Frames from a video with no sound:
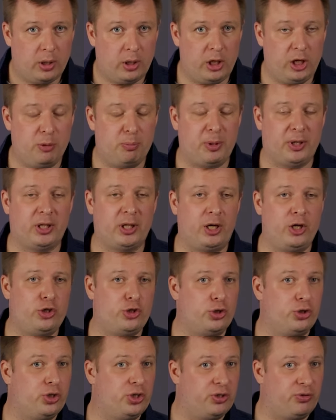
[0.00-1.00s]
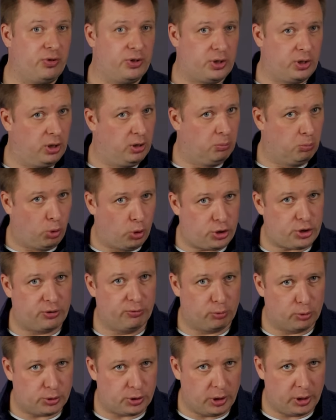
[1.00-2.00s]
И при наличии действительно
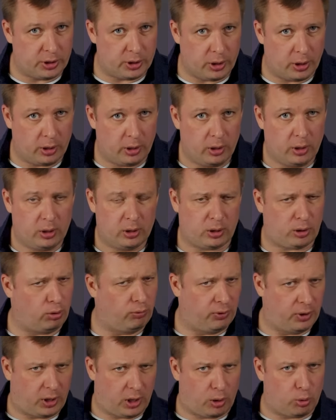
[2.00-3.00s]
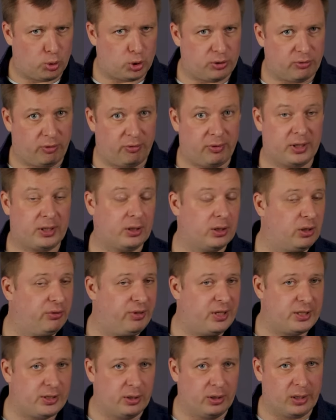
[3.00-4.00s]
мощного усилителя, такого хорошего ватт
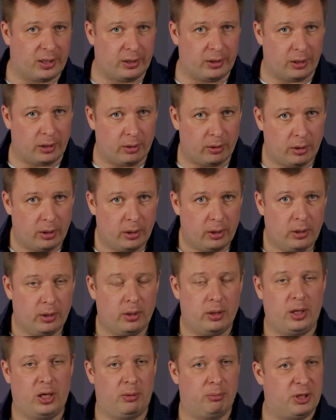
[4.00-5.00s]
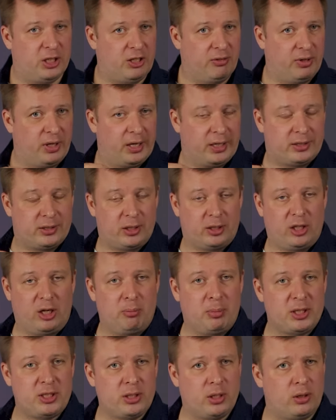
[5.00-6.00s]
200 на канал, эмотивы Экста-3
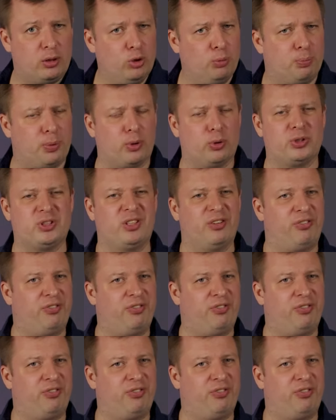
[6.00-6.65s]
басят ну просто